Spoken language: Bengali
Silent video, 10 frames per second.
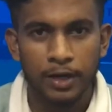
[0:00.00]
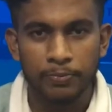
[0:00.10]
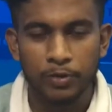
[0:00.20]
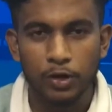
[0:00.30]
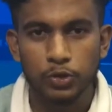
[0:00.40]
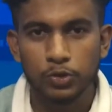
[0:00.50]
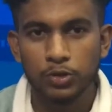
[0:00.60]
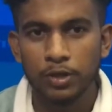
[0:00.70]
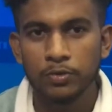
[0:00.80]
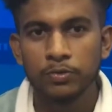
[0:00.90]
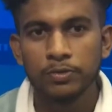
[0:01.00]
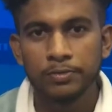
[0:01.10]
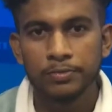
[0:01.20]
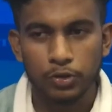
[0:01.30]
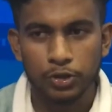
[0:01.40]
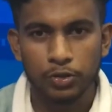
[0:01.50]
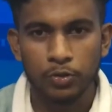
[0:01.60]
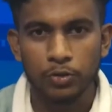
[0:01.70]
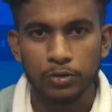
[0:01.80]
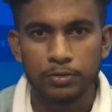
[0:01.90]
আপনারা সুস্থ থাকুন সচেতন
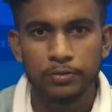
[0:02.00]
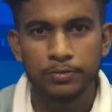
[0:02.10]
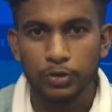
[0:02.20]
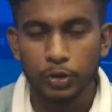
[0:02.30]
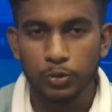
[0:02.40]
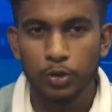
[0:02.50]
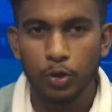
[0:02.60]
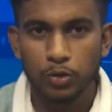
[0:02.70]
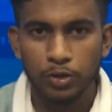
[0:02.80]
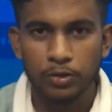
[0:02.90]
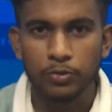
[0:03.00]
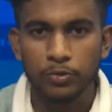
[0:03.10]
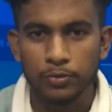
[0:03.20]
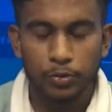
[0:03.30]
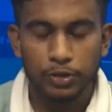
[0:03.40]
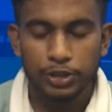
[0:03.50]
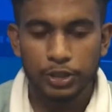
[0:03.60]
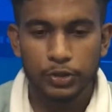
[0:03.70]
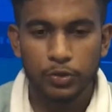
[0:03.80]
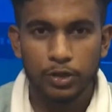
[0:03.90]
হন নিয়মিত রক্তদান করুন এবং নিজের
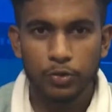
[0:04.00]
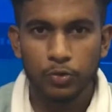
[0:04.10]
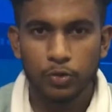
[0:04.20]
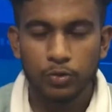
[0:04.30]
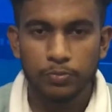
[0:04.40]
শরীরে কোনো